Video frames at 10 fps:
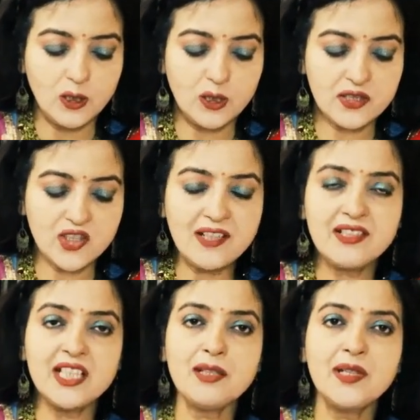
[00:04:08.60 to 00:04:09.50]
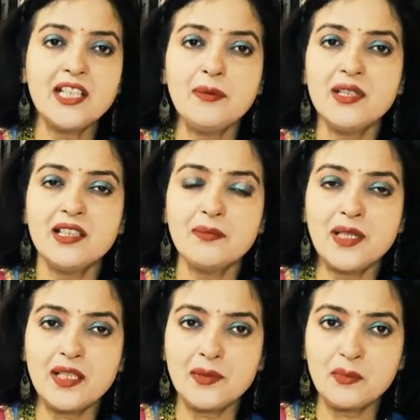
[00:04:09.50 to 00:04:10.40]
और जनवरी के महीने में अगर
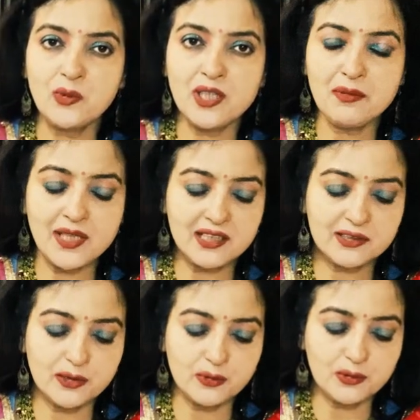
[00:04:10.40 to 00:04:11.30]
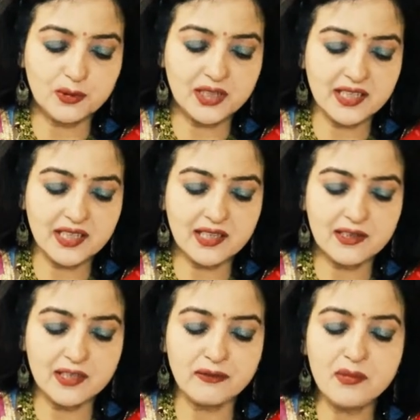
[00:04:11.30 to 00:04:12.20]
मैं एक बार पुनः बात करूं तो देखिए
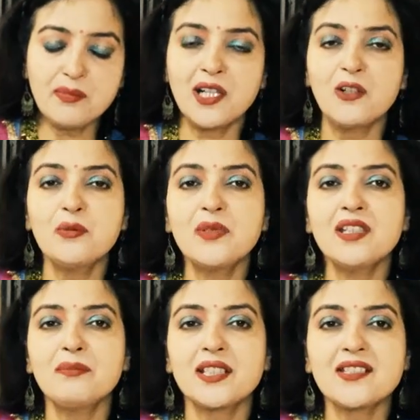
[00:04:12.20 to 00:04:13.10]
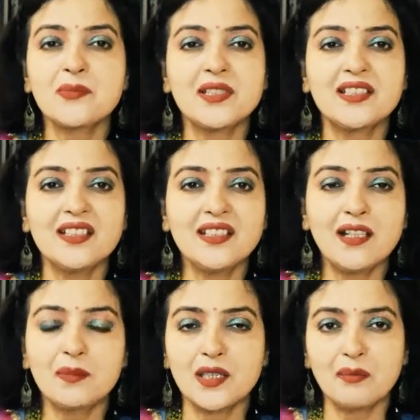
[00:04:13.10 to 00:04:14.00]
नवम भाव में बृहस्पति
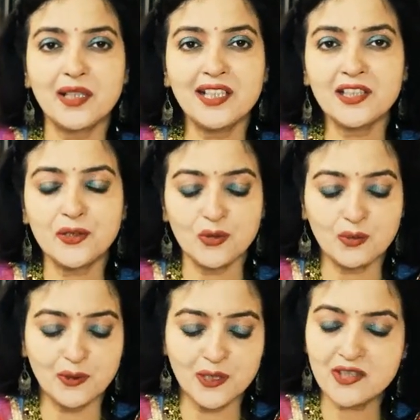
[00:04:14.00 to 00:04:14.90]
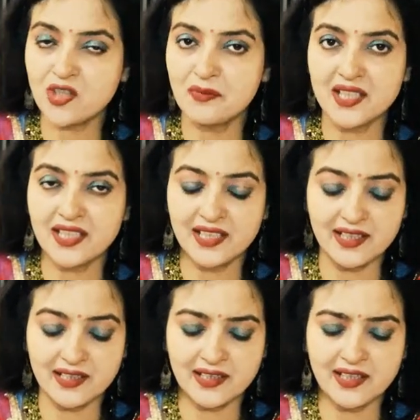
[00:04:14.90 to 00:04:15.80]
आपके भाग्य को बहुत चमकाने
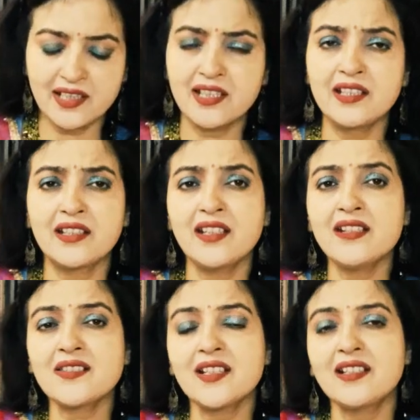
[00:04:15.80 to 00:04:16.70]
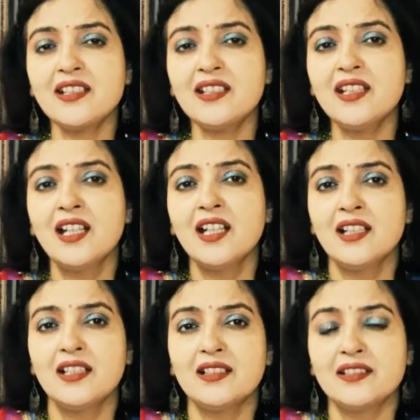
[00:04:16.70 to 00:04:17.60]
आ रहे हैं ढेर सारी
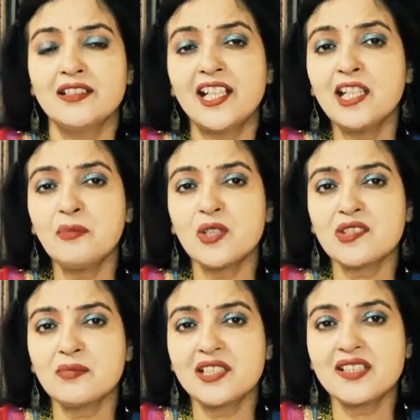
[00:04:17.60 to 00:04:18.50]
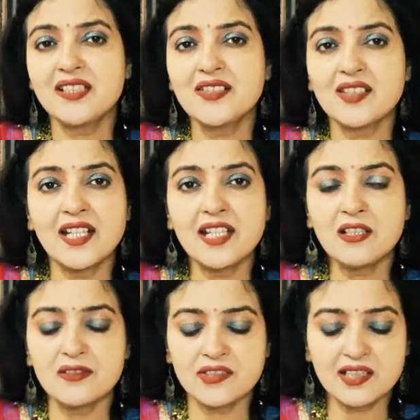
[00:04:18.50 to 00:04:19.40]
नई पॉसिबिलिटीज़ नए
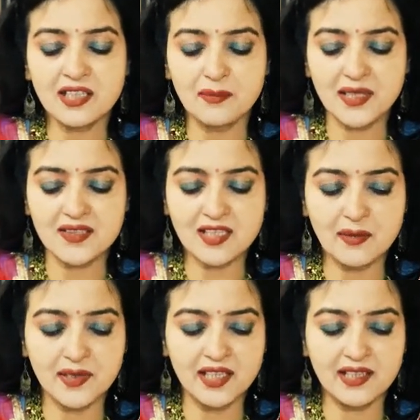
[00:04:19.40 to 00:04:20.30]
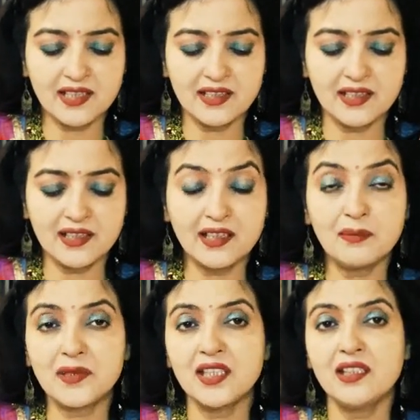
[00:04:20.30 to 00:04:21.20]
अवसर आपके सामने आएंगे
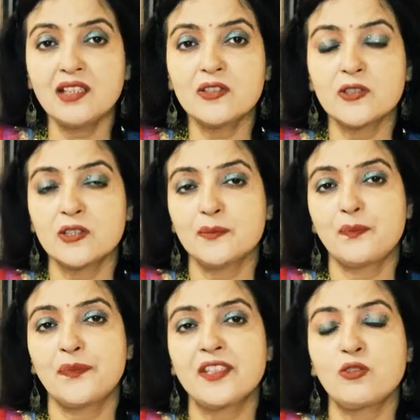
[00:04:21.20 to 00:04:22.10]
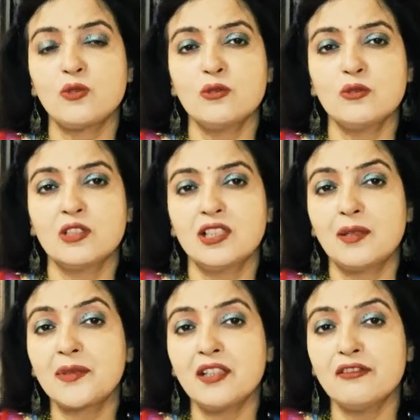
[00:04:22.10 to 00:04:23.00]
आपके जो
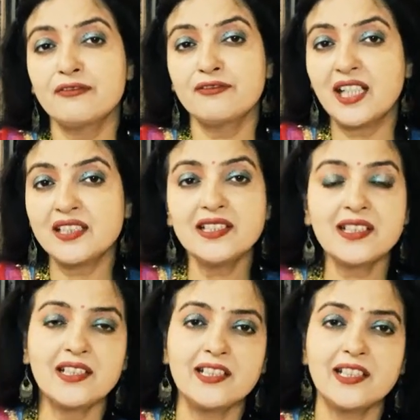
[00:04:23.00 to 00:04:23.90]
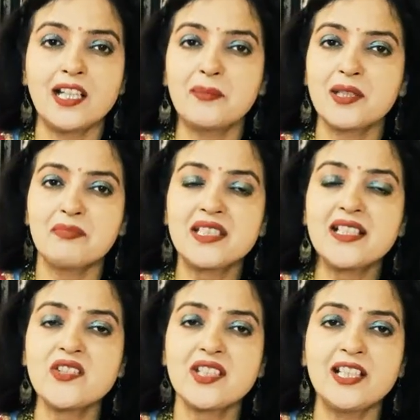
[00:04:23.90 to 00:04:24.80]
आपके फादर के लिए आपके
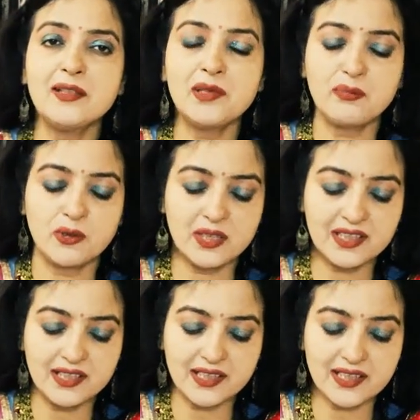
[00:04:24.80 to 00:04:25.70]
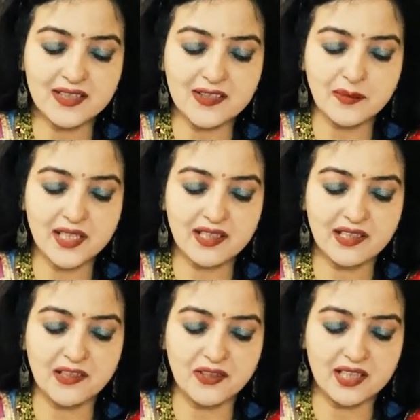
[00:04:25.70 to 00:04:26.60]
पिताजी के लिए भी बहुत ही लकी समय
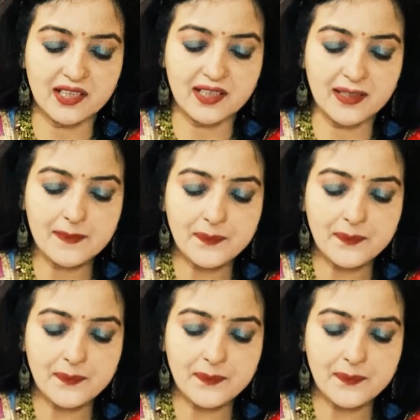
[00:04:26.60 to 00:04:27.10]
रहने वाला है